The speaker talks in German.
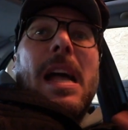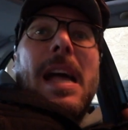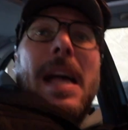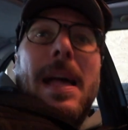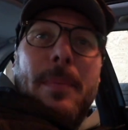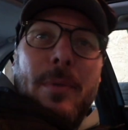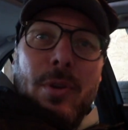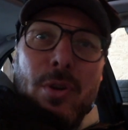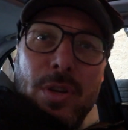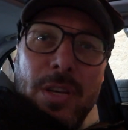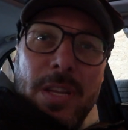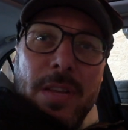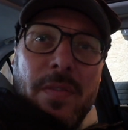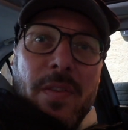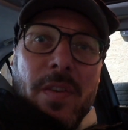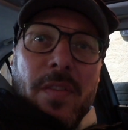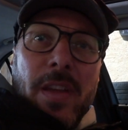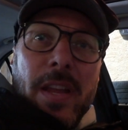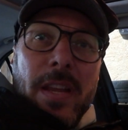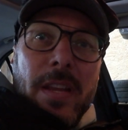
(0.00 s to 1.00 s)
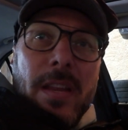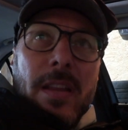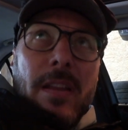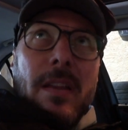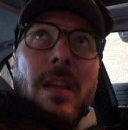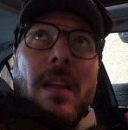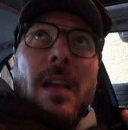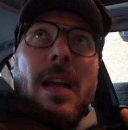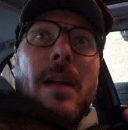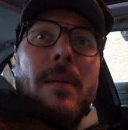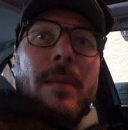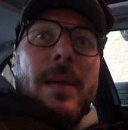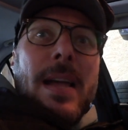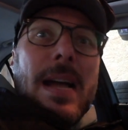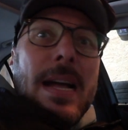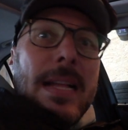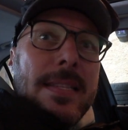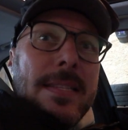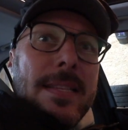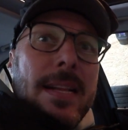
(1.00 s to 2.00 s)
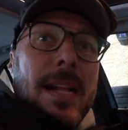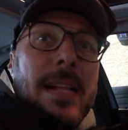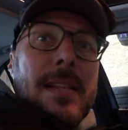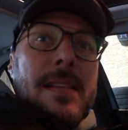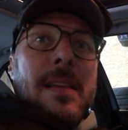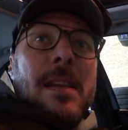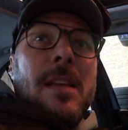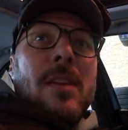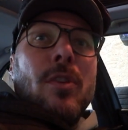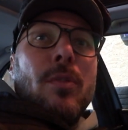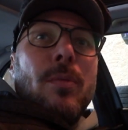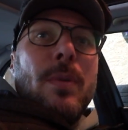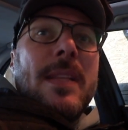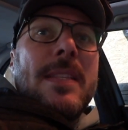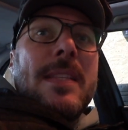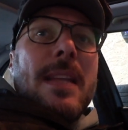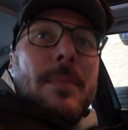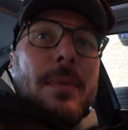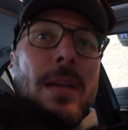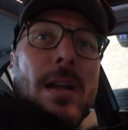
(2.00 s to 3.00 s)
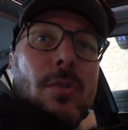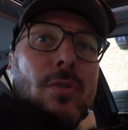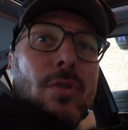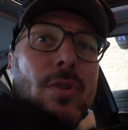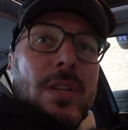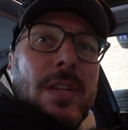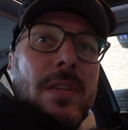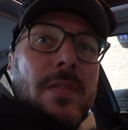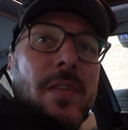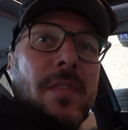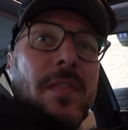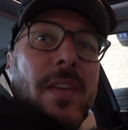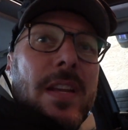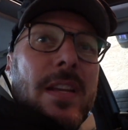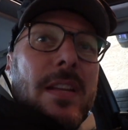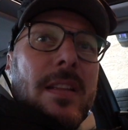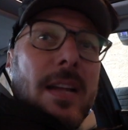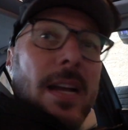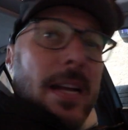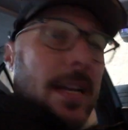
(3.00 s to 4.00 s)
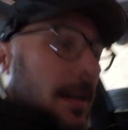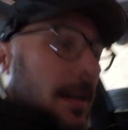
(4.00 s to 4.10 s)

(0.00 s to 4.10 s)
Habe ich noch nie verwendet, aber er hat es halt. Übrigens habe ich auch noch nie verwendet, hat